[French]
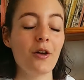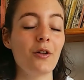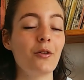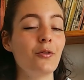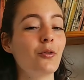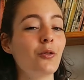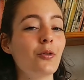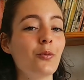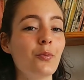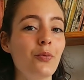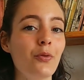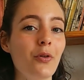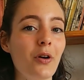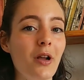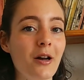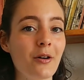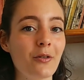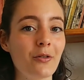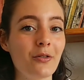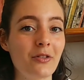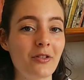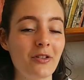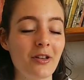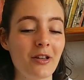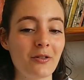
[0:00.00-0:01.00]
Donc pour la
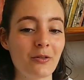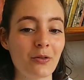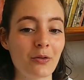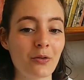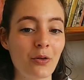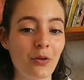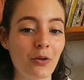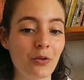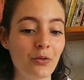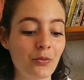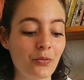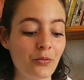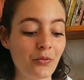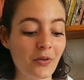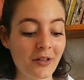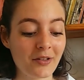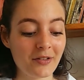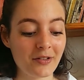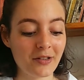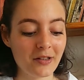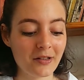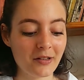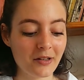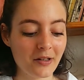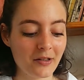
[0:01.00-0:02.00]
recette, encore une fois,
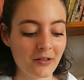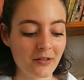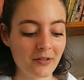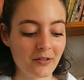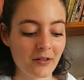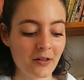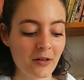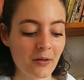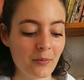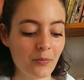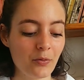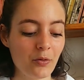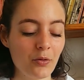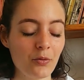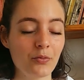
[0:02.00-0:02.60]
c'est très simple.